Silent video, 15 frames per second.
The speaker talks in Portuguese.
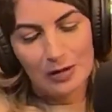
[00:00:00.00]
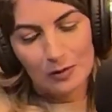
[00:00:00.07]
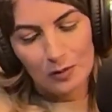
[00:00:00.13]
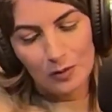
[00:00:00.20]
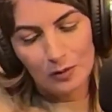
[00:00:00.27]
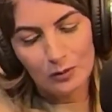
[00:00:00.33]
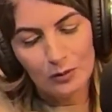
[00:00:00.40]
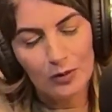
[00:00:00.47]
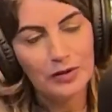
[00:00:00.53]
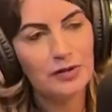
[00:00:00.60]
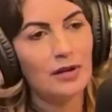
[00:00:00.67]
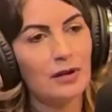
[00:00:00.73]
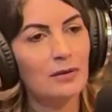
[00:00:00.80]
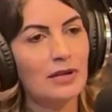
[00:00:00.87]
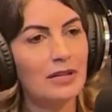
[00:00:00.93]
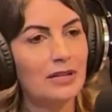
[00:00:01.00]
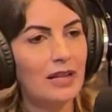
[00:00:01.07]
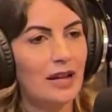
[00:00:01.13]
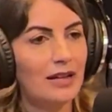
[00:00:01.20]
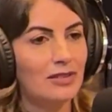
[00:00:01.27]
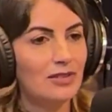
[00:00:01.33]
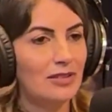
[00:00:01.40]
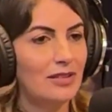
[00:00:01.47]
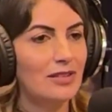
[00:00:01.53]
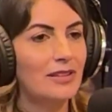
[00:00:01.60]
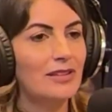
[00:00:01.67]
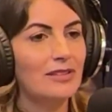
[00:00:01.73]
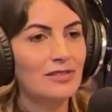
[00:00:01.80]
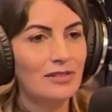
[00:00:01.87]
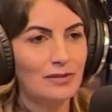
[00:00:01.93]
com muita qualidade
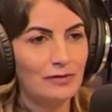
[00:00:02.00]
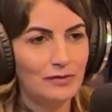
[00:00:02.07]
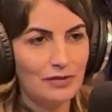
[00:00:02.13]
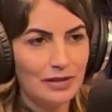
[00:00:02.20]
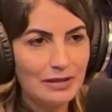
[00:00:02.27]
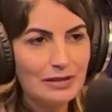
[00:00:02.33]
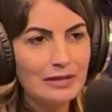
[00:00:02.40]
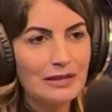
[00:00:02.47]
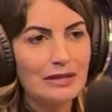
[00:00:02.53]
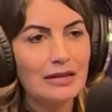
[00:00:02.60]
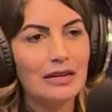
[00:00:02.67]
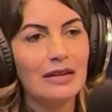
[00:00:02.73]
de vida,